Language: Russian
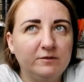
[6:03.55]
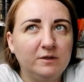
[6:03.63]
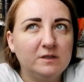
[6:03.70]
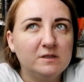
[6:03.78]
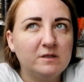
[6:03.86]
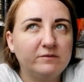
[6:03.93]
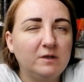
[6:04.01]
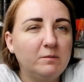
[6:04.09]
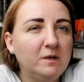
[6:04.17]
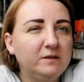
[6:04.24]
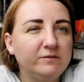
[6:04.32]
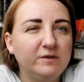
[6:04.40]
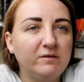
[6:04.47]
С
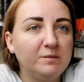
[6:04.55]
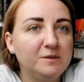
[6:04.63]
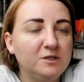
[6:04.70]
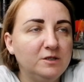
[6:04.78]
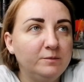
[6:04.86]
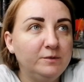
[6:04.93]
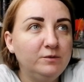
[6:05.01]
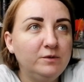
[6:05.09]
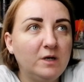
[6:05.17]
автоматов я вообще не пью. Я